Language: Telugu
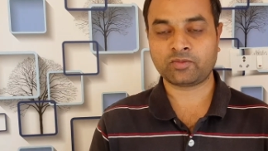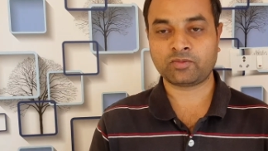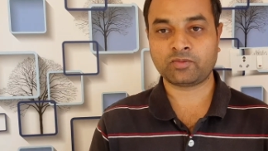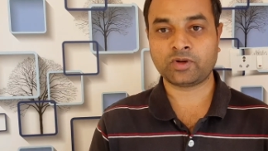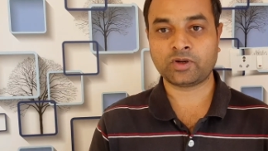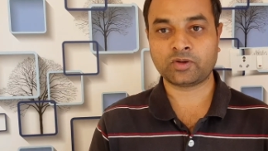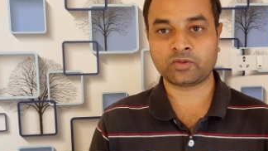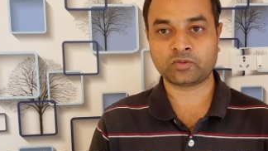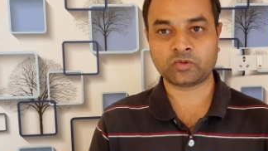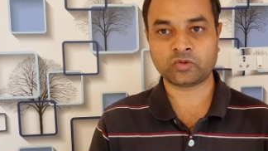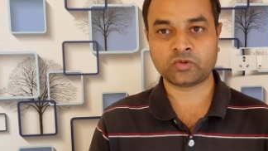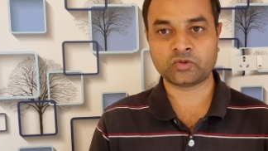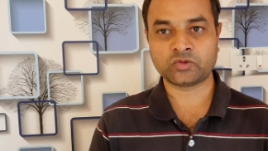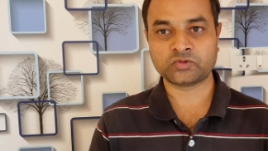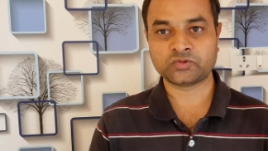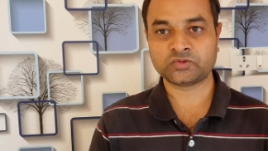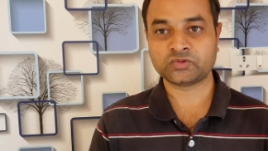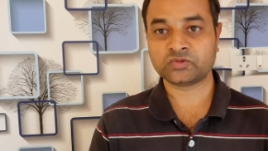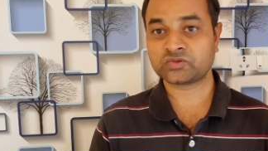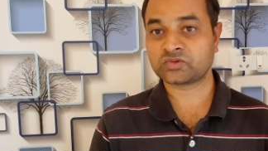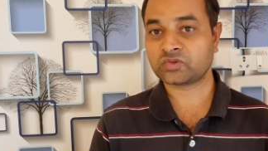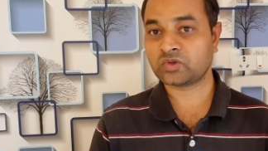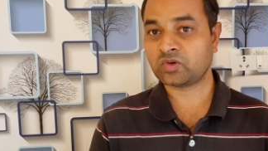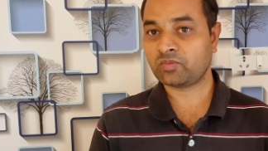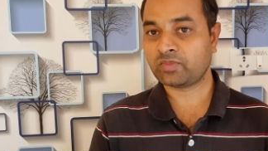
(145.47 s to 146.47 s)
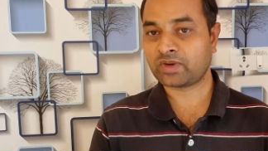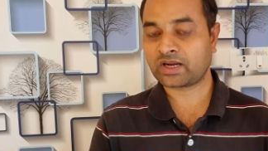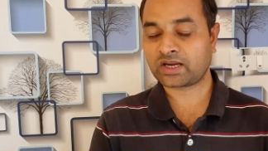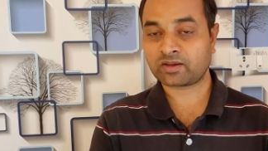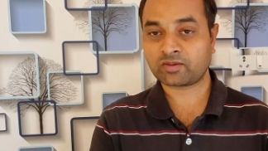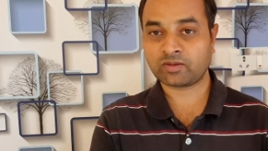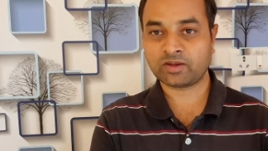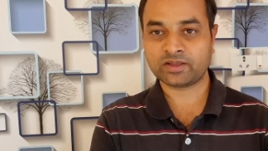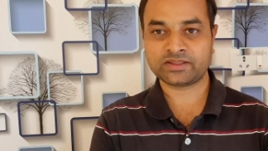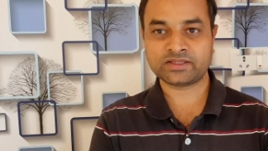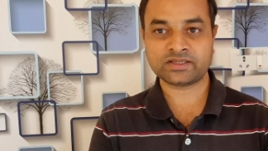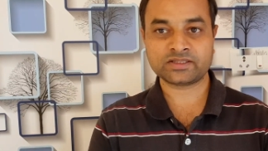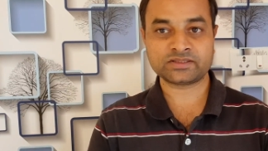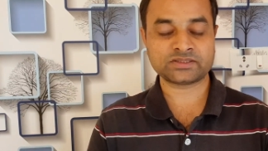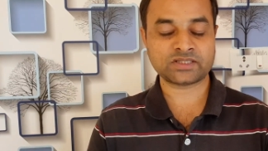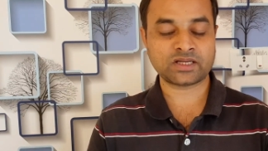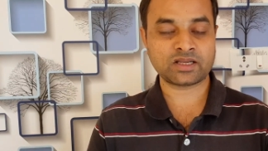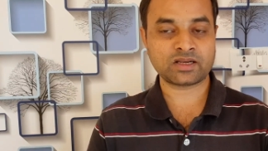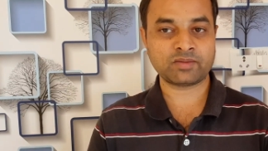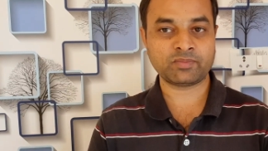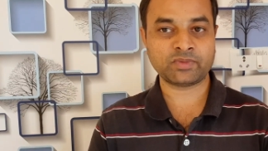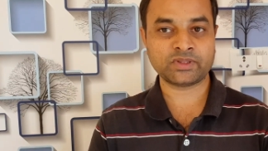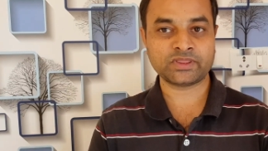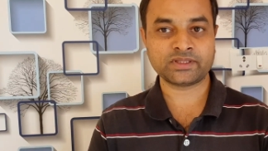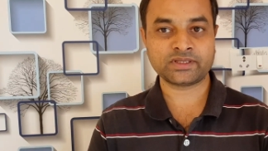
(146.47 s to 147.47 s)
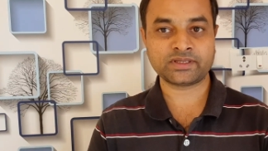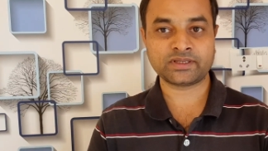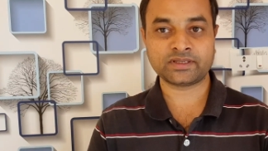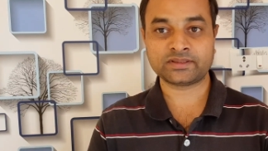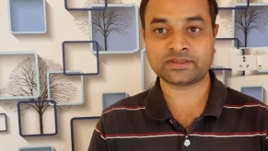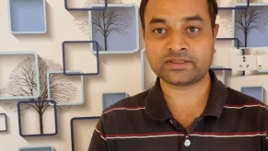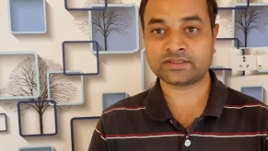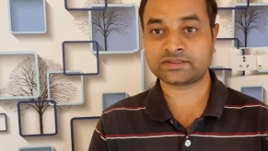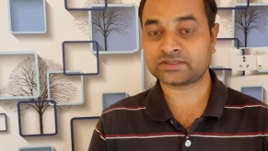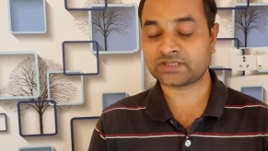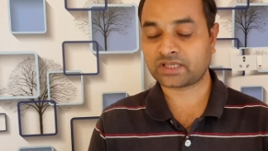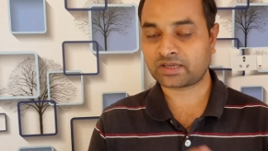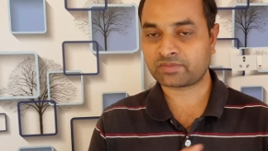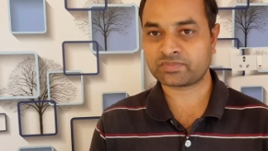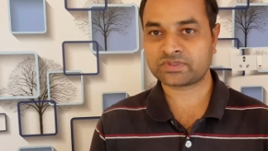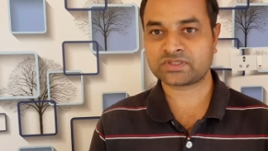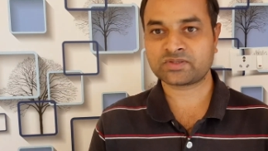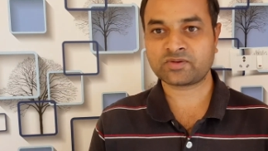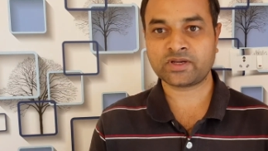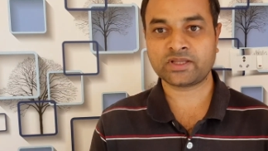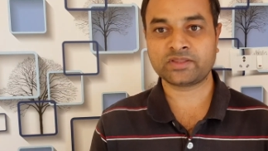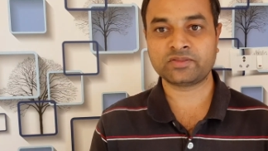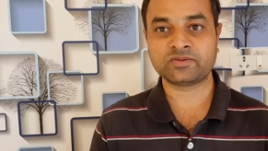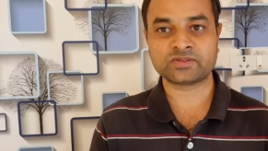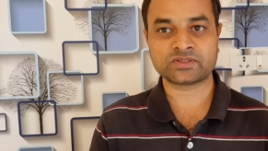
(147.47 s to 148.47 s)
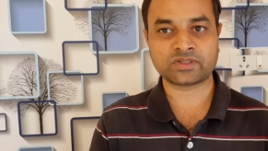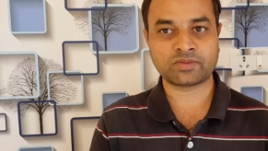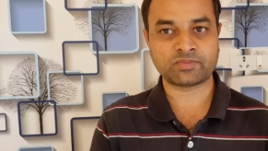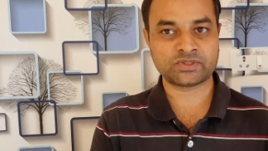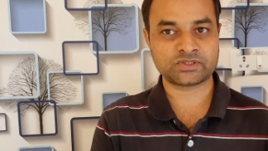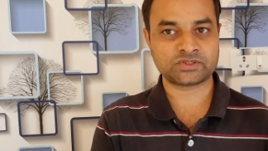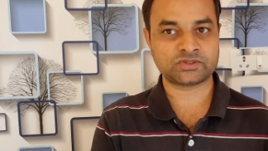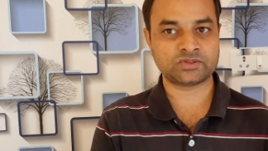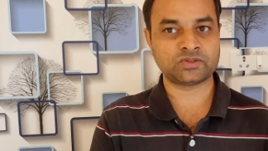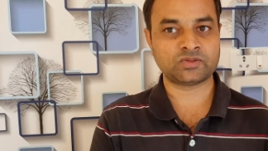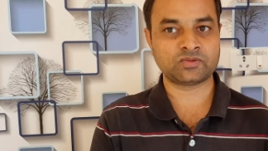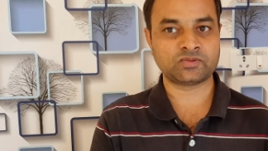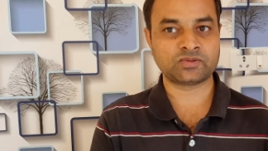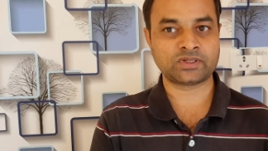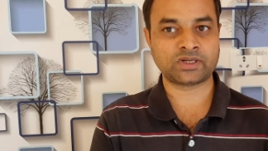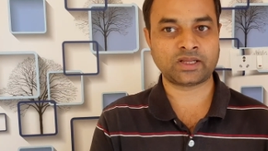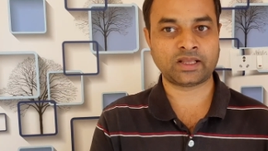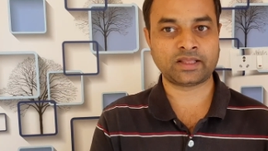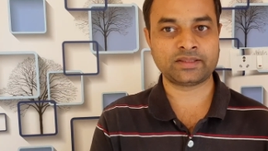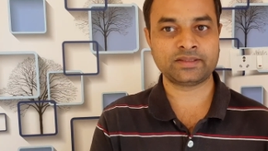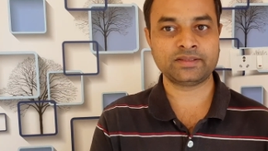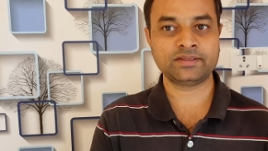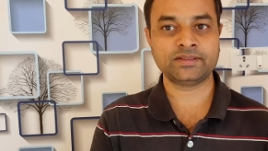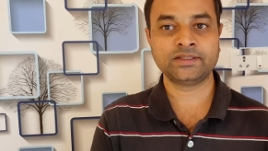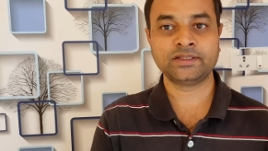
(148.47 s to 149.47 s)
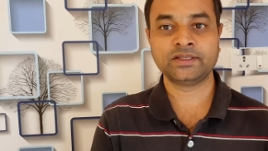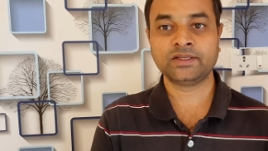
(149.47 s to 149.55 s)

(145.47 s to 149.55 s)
వాడుకోవచ్చు సో మనకైతే చాలామందికి అయితే చర్మ వ్యాధి సమస్యలు ఉంటాయి